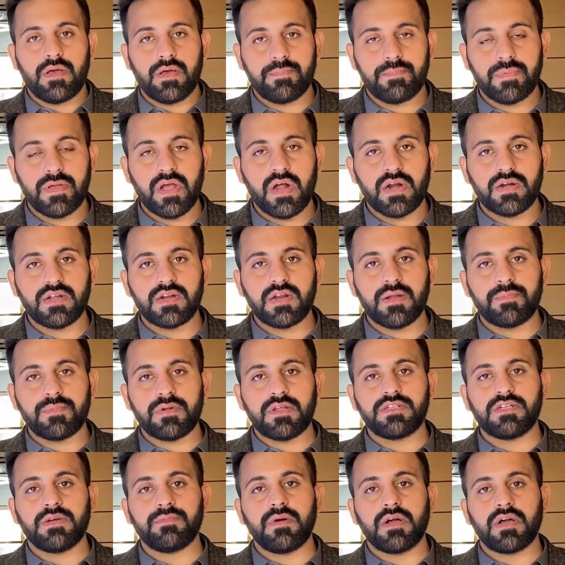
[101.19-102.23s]
पे आर्डर अपने
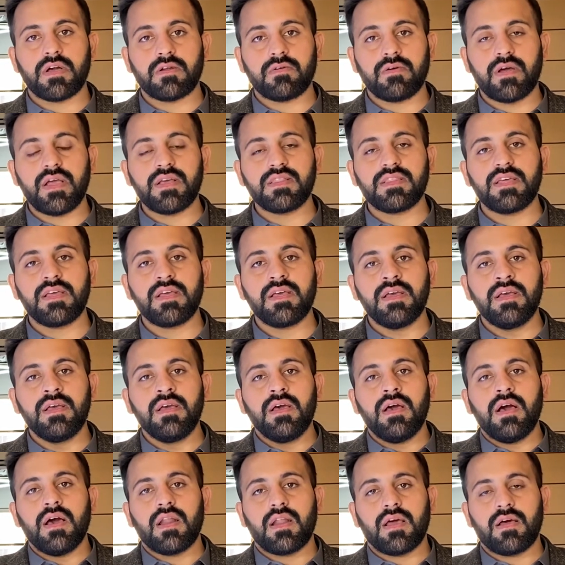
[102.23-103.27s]
जमा करवाए थे
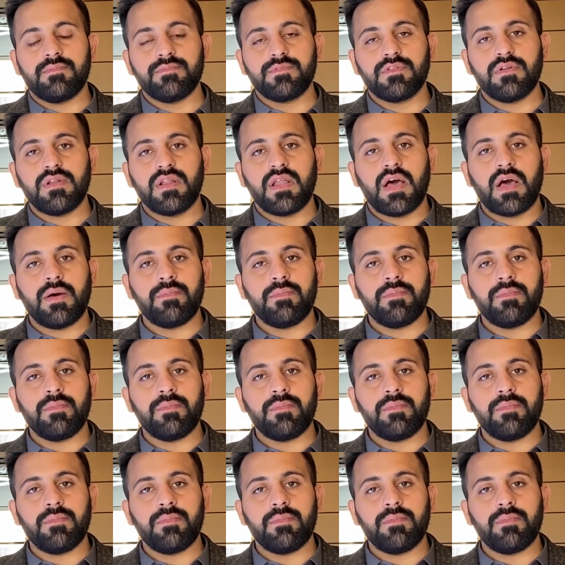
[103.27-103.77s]
अलहमदिल्ला